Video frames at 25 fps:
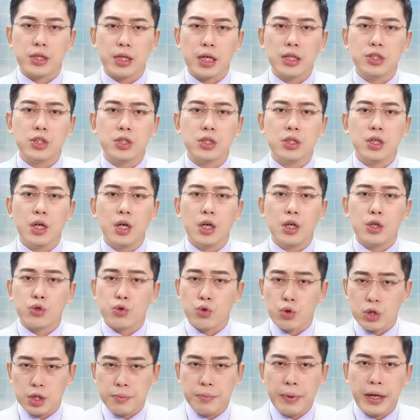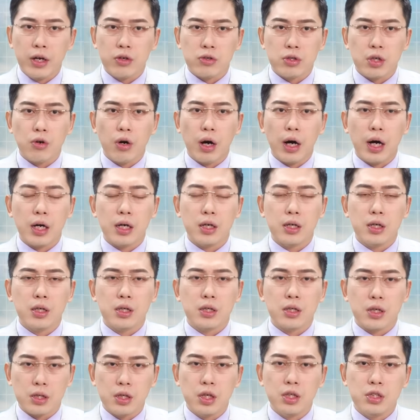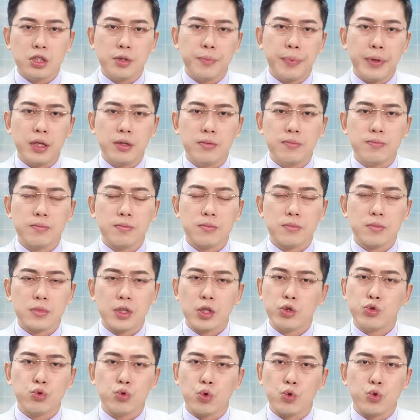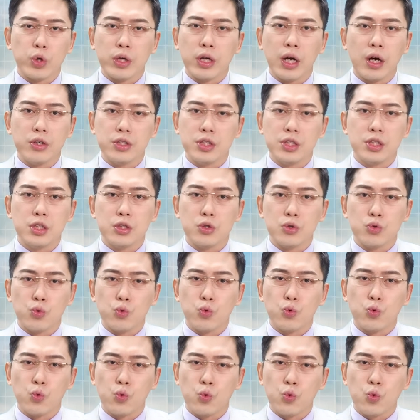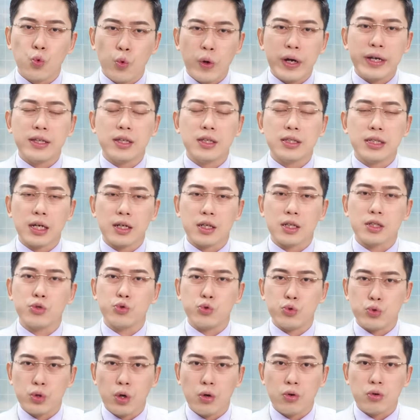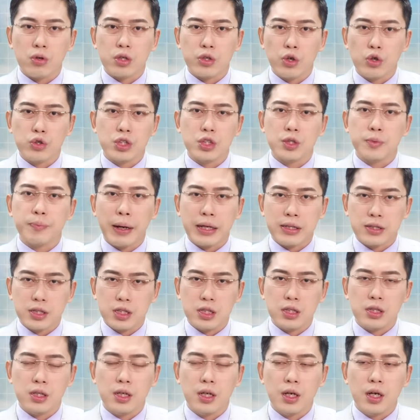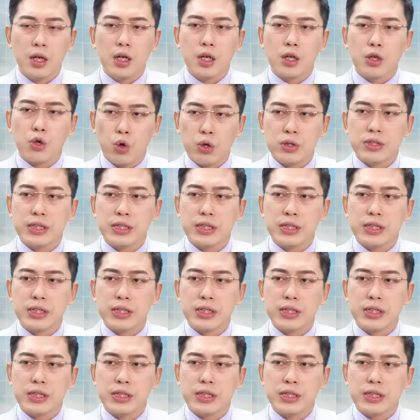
但是如果你没有的话，可能你这边再去做追高已经是无无谓的这样一个举动了，尤其是把自己困